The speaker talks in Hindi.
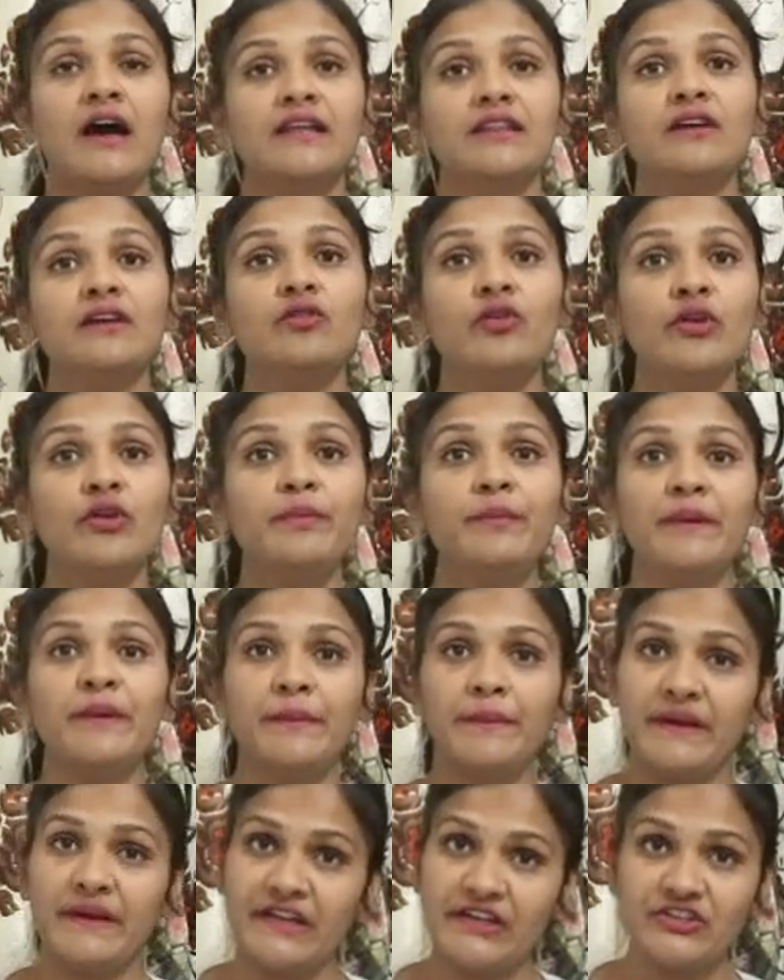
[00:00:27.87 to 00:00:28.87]
अदर कोई
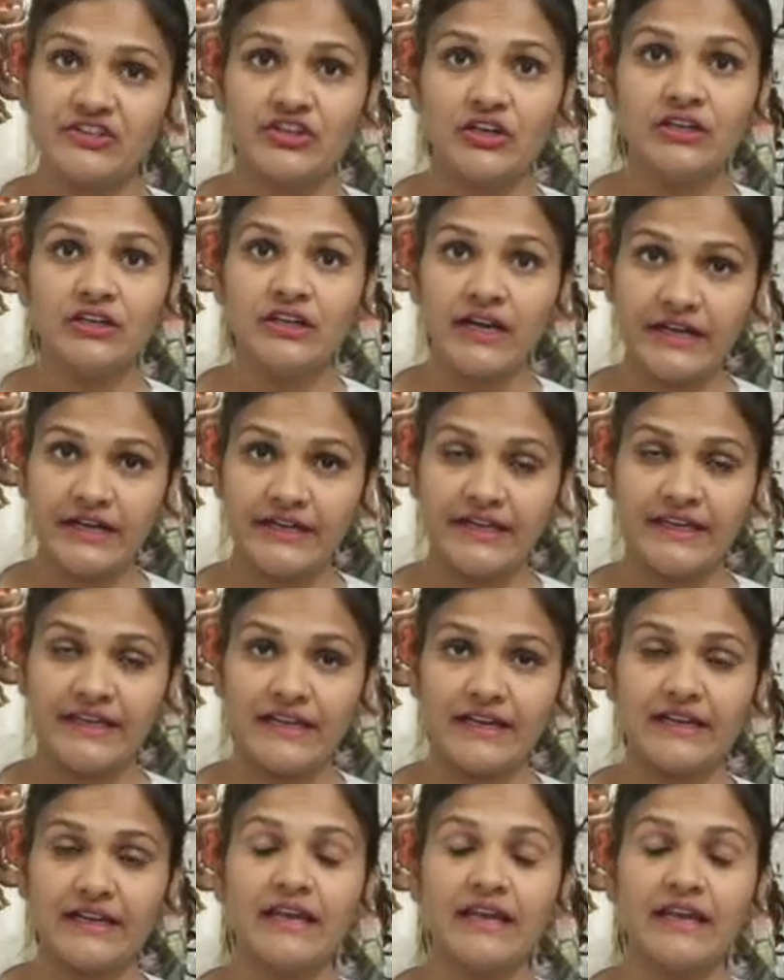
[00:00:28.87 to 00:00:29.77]
प्रिपरेशन करने के